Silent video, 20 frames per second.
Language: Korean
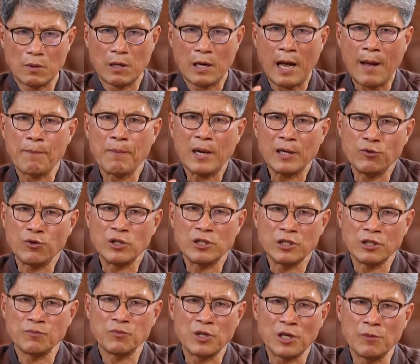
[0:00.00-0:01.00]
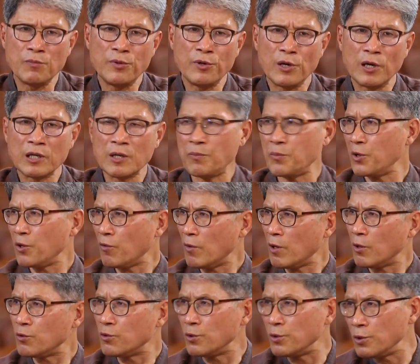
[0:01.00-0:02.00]
한반도에 지금 제일 필요한 게
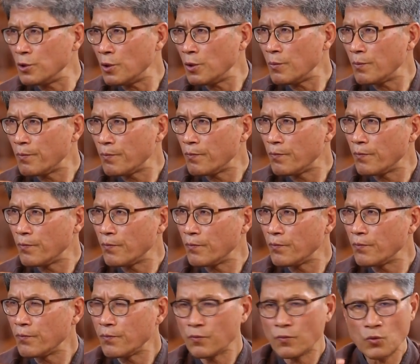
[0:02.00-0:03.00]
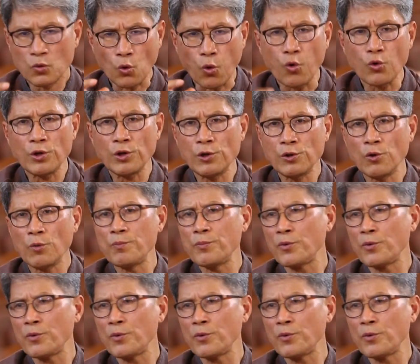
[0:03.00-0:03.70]
평화거든요. 네. 통일도